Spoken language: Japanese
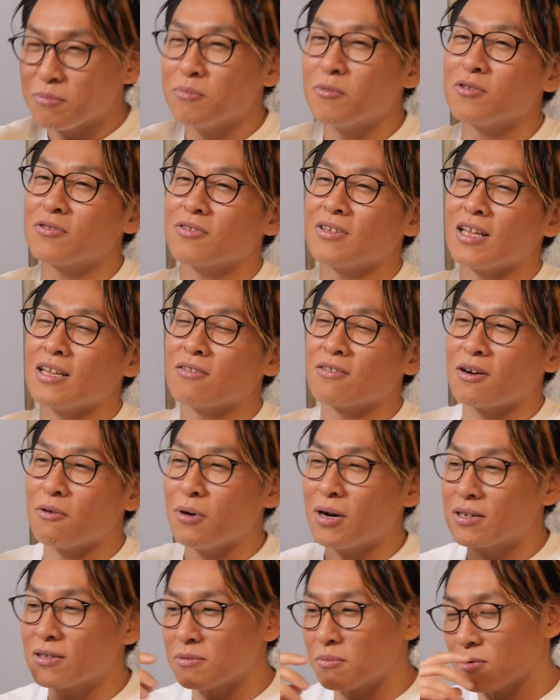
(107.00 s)
ものなのか
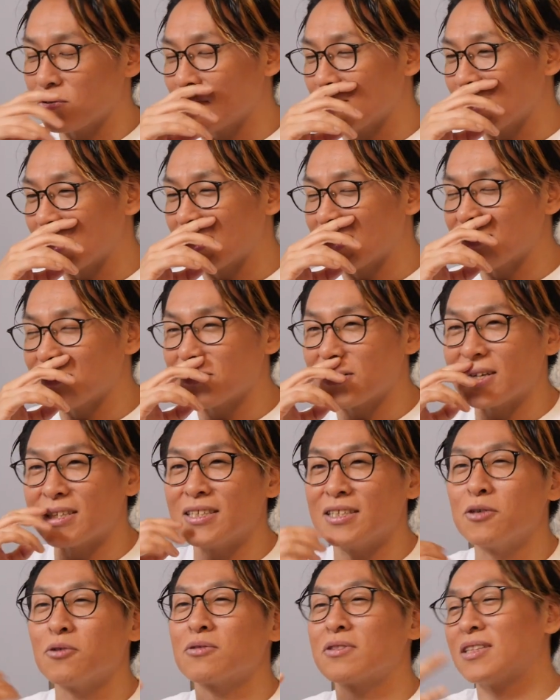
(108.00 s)
悪いものなのか
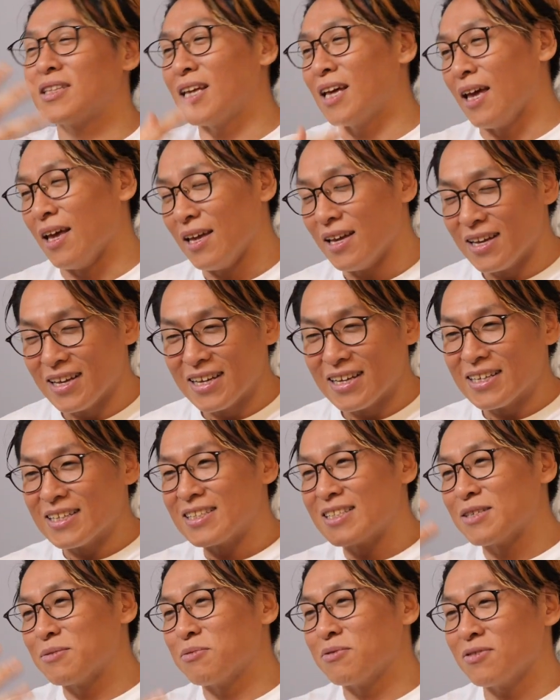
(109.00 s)
によって、はい、
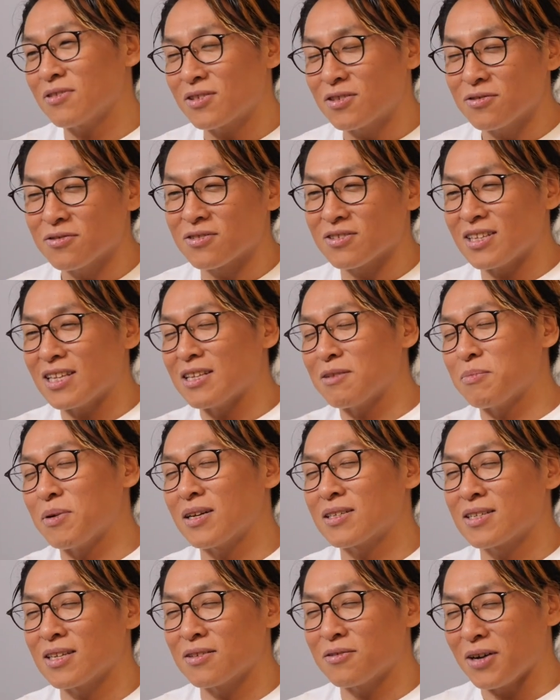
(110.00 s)
自分の きゅうじゅうなな
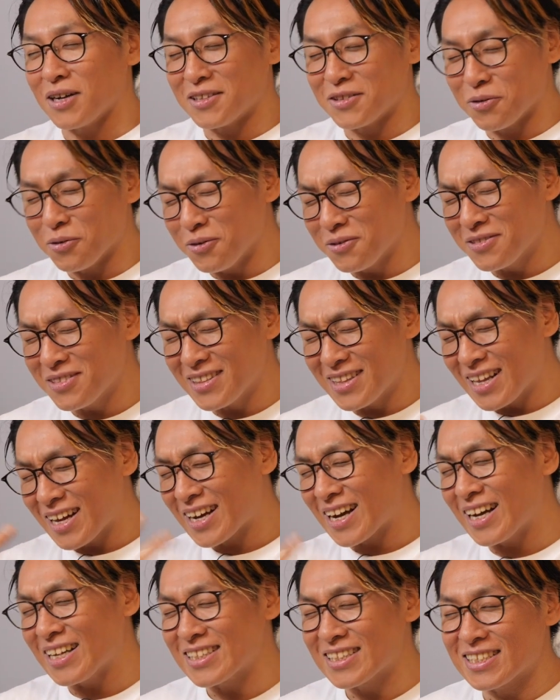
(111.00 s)
パーセント がどん
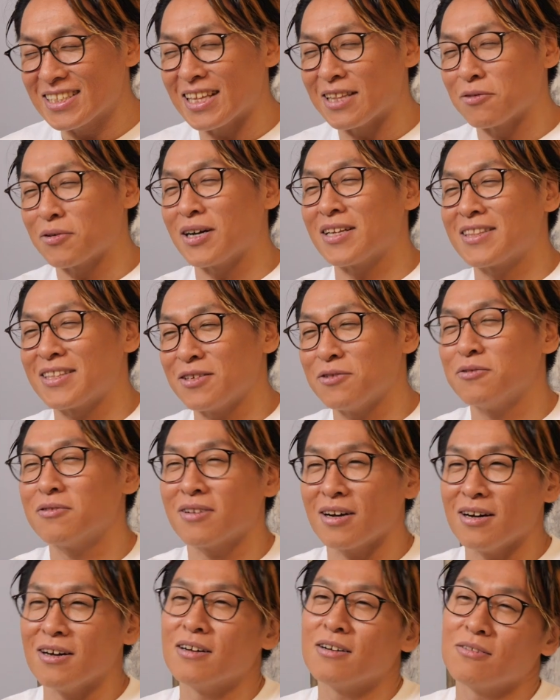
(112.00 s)
な感じなのかっていう
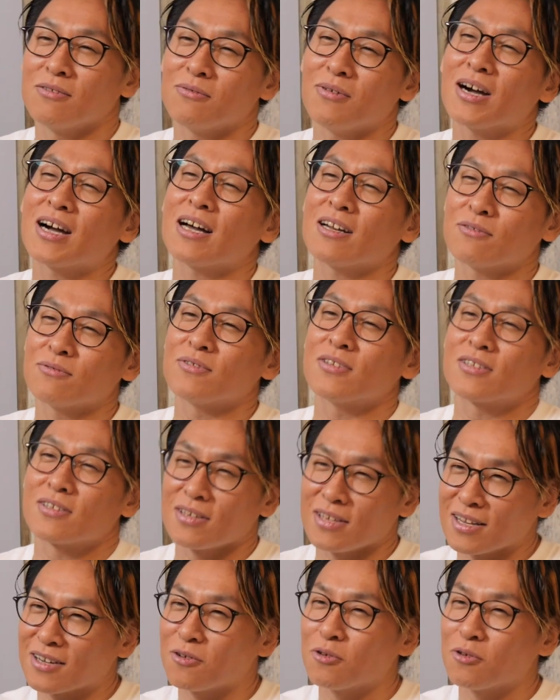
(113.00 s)
のがわかるんですよね。